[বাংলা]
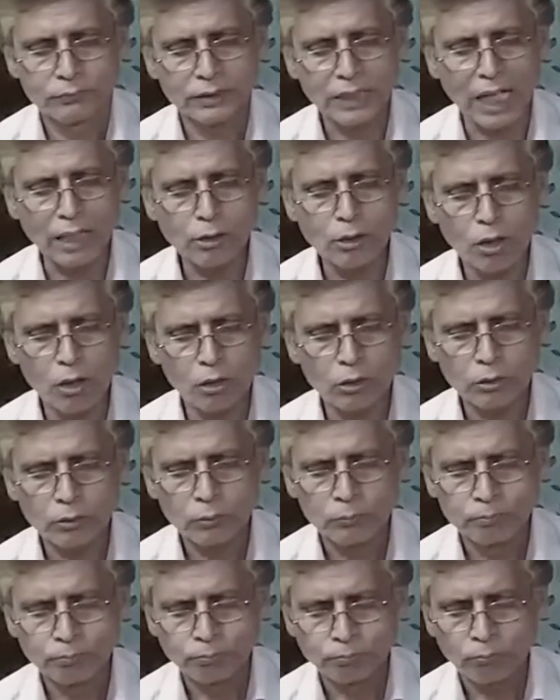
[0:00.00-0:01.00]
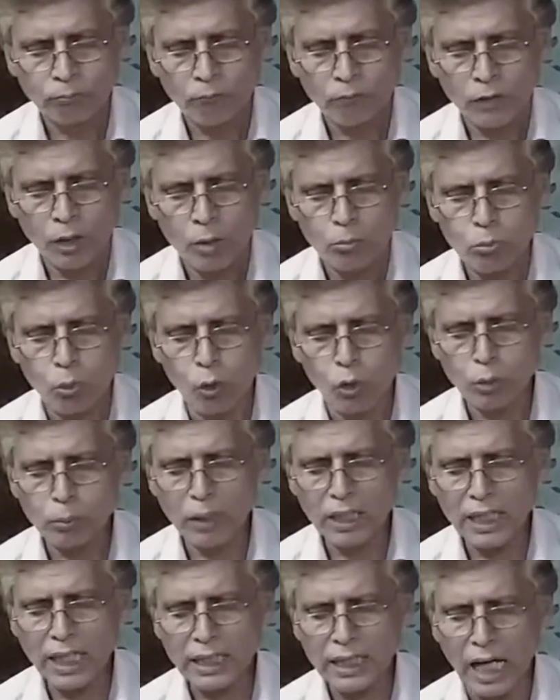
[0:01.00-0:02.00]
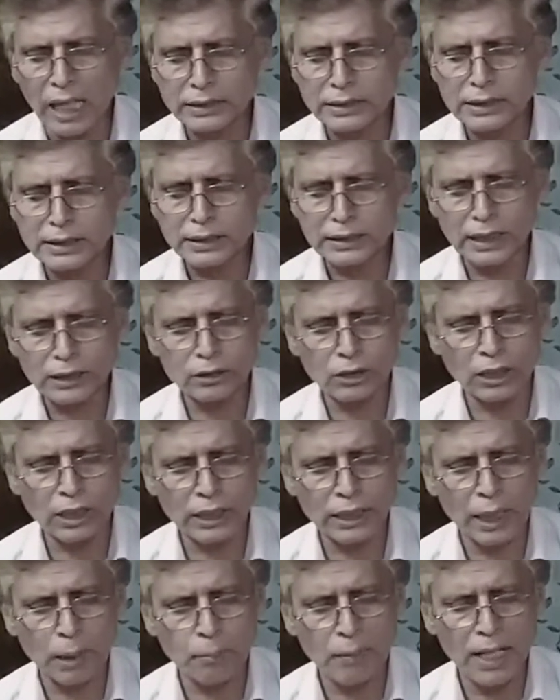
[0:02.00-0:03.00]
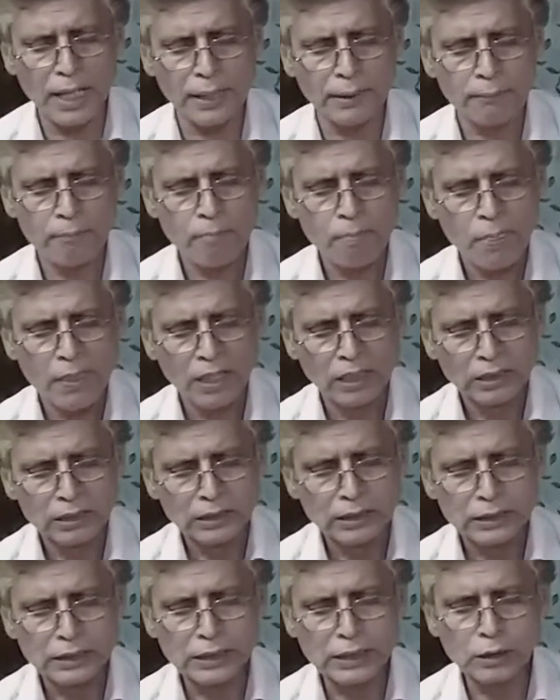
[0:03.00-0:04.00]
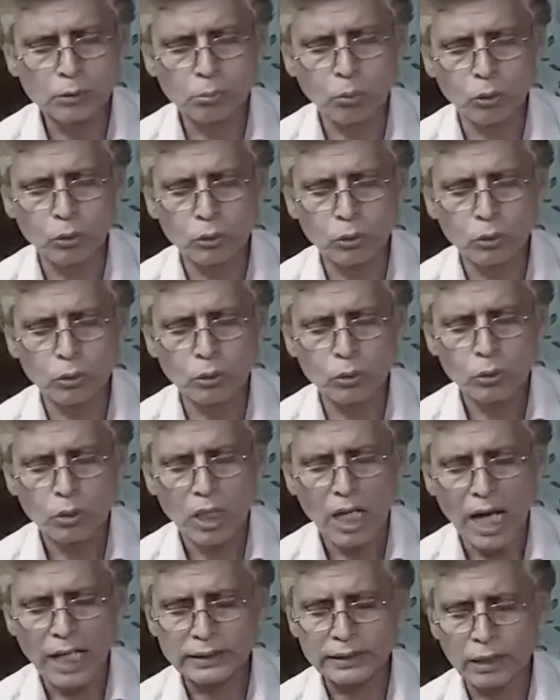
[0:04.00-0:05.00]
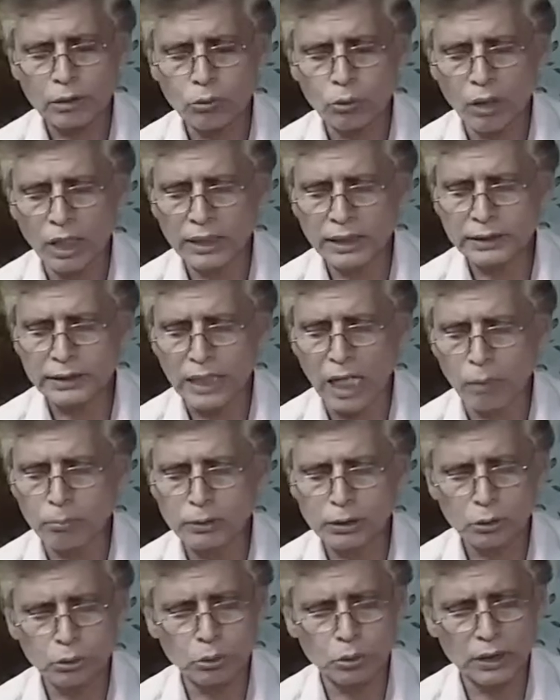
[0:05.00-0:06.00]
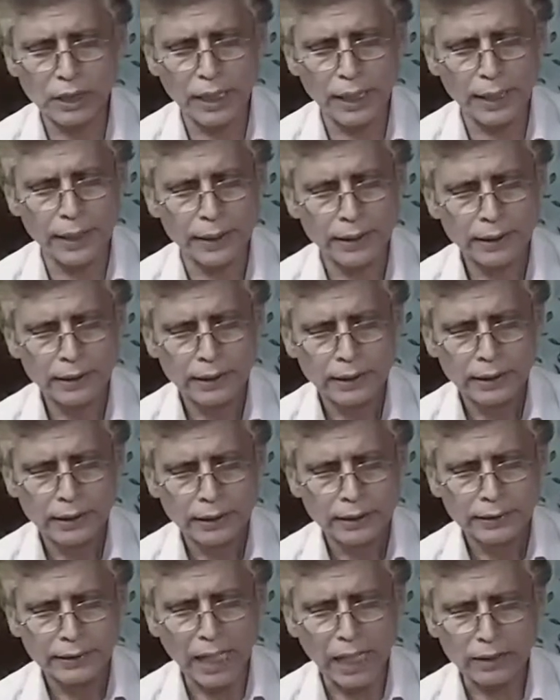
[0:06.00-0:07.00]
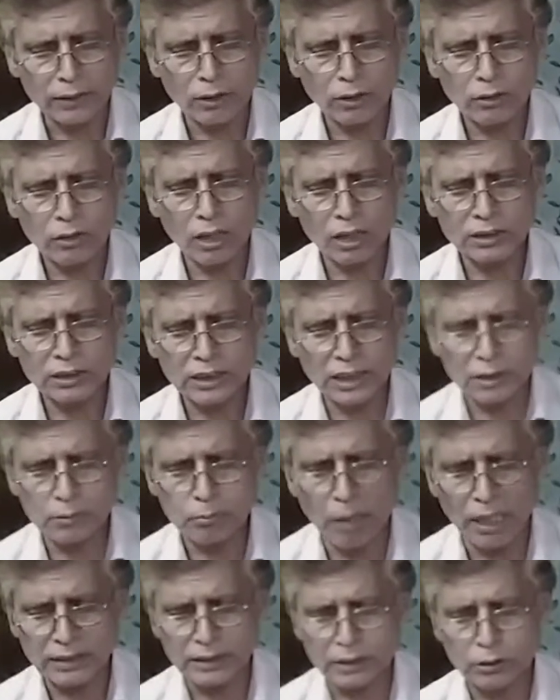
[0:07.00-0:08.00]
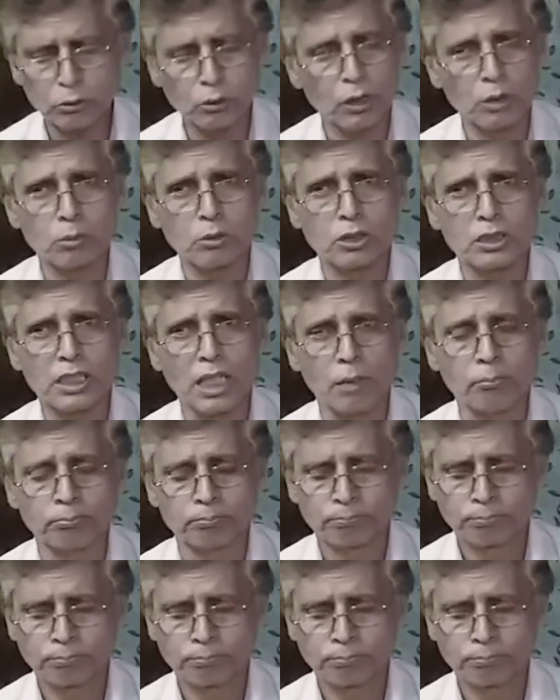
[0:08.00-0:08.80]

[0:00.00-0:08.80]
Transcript: যাই হোক ভোরবেলা রাঁচি স্টেশনে নেমে তিন বন্ধু একটা দোকানে চা বিস্কুট খেয়ে ডাটনগঞ্জের বাসে চড়ে বসলাম